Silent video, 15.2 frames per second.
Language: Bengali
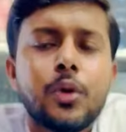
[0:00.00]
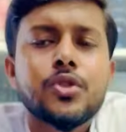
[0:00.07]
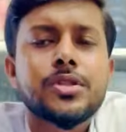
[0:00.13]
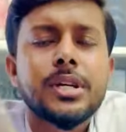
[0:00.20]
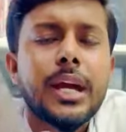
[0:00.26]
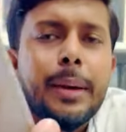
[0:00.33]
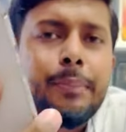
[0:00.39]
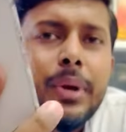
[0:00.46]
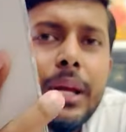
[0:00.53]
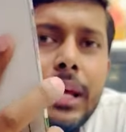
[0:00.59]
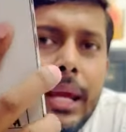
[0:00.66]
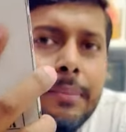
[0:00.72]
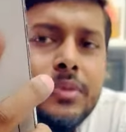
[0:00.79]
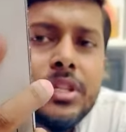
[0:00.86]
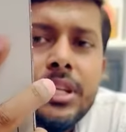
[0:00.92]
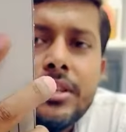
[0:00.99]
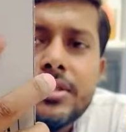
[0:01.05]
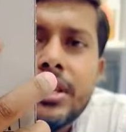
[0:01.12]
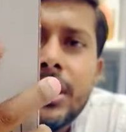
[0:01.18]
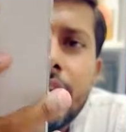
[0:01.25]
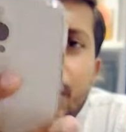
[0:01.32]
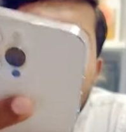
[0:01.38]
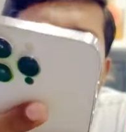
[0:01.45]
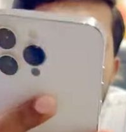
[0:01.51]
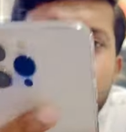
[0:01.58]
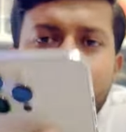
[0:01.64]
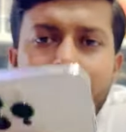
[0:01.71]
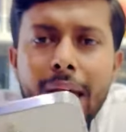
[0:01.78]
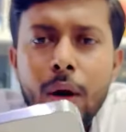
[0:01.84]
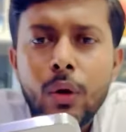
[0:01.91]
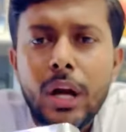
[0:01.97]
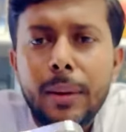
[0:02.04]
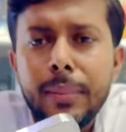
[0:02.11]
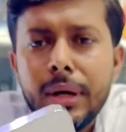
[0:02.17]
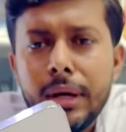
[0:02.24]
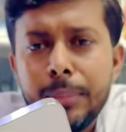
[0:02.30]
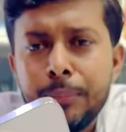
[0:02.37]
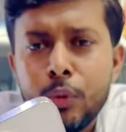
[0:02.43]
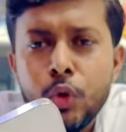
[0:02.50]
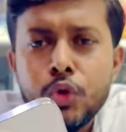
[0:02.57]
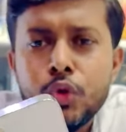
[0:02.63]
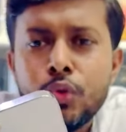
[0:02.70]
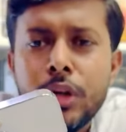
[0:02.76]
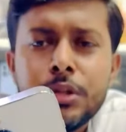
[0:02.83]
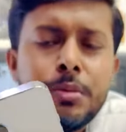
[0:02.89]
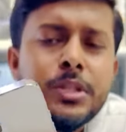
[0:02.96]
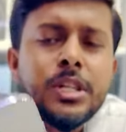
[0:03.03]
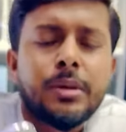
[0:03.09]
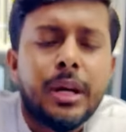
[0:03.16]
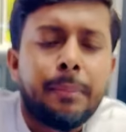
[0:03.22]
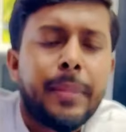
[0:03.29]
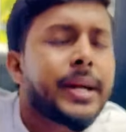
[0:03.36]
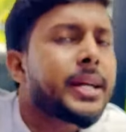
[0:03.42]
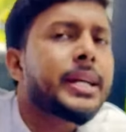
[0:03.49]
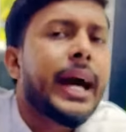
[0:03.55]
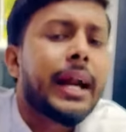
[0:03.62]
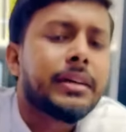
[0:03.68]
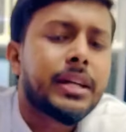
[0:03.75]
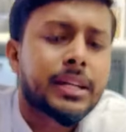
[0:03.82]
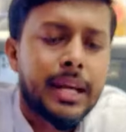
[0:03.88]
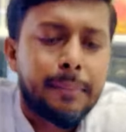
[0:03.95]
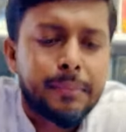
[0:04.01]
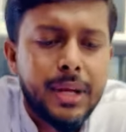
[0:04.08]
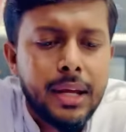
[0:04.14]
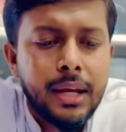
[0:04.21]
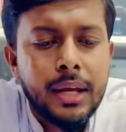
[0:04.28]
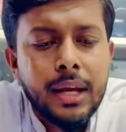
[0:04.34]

হচ্ছে অ্যাপেল এম সিরিজ সো এখন আবার প্রশ্ন আসবে যে ভাই ব্যাটারি হান্ড্রেড কেমনে